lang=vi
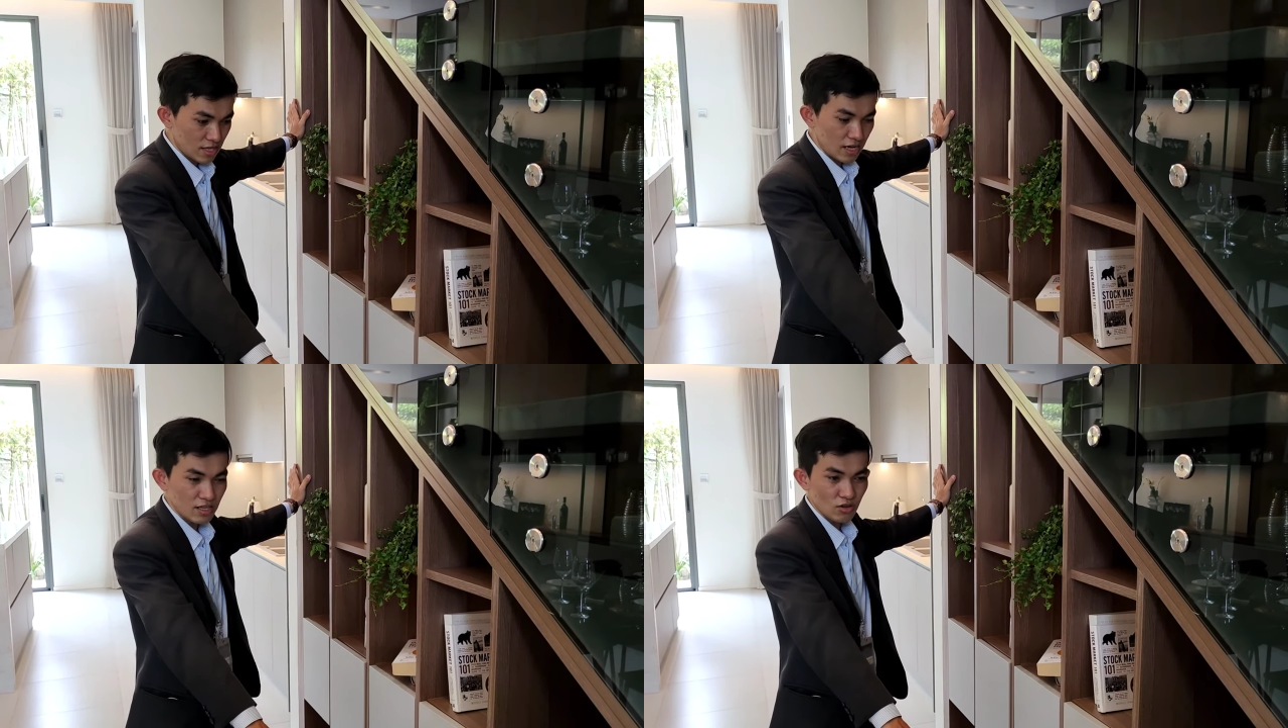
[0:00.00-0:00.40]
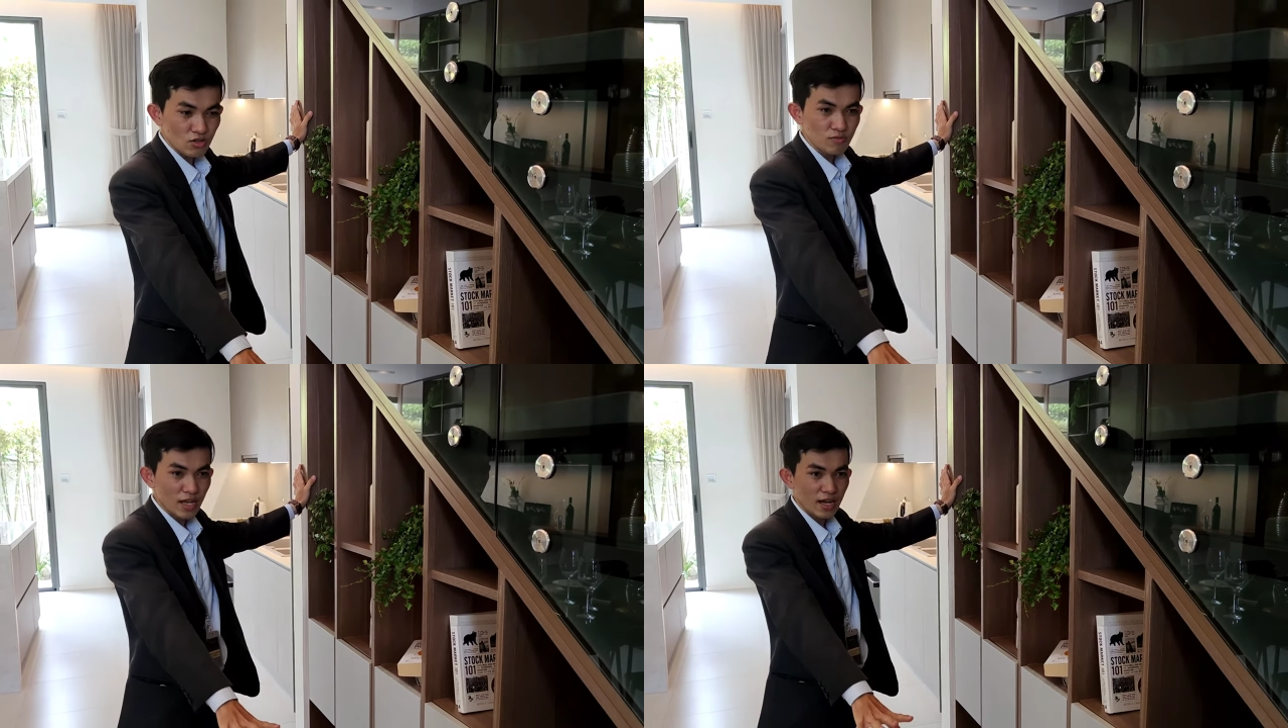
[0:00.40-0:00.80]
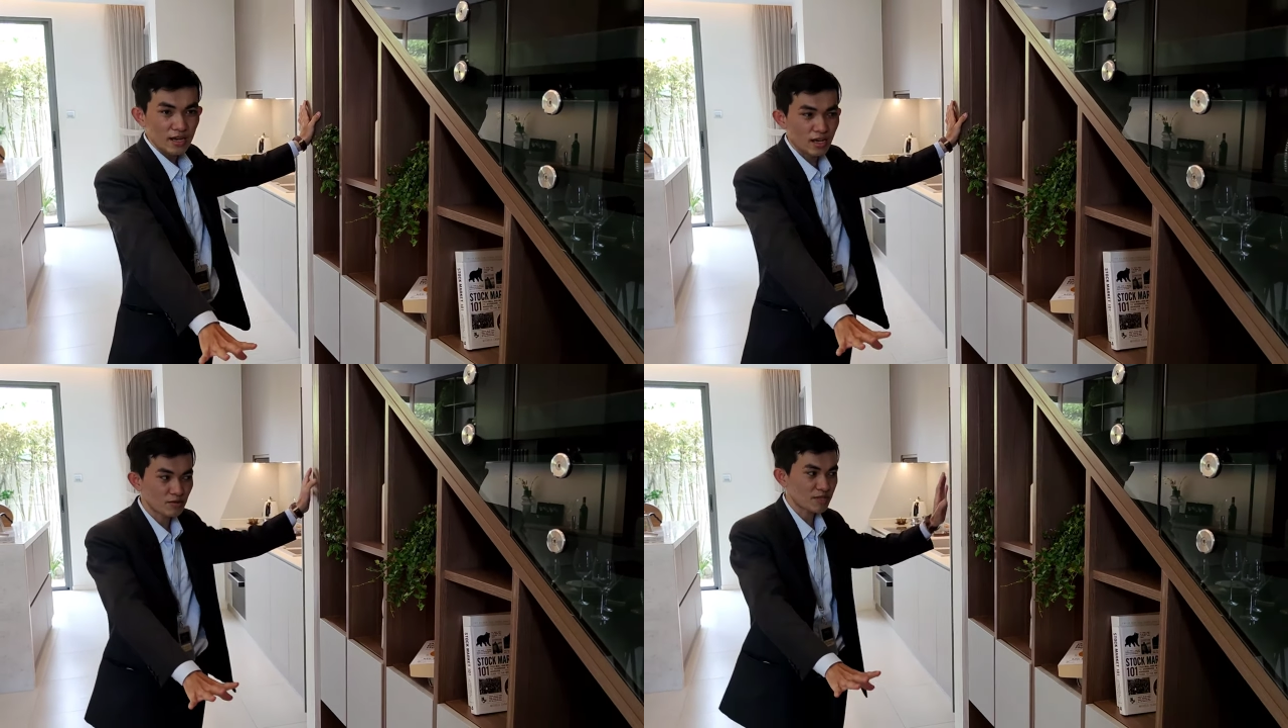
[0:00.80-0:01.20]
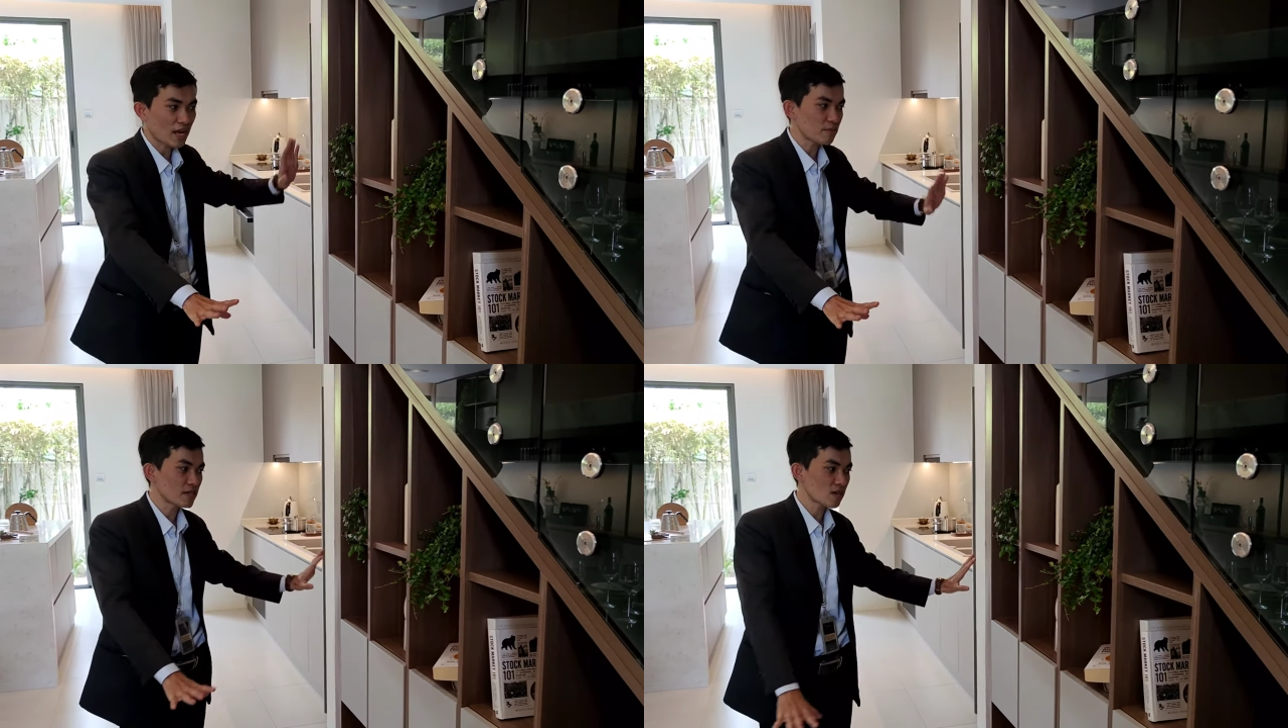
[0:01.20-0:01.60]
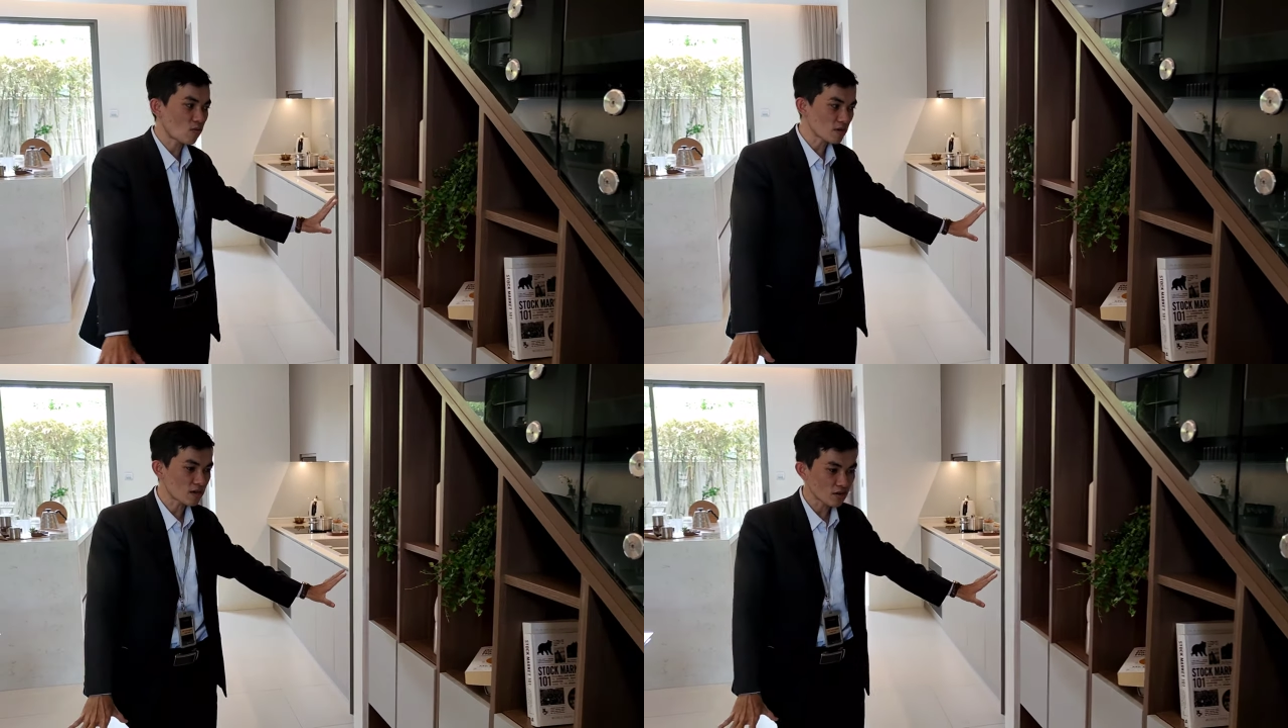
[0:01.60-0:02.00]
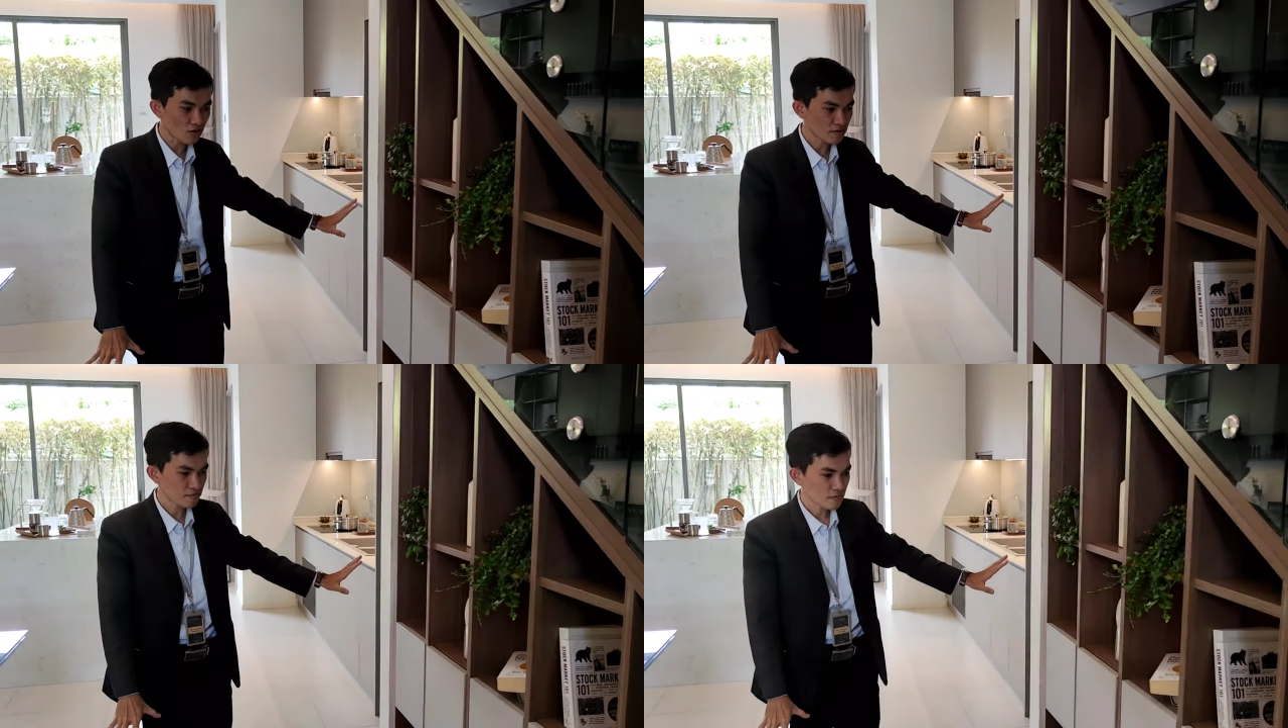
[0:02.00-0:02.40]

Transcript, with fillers: gia đình của chúng ta là mình đặt bên đây cũng được luôn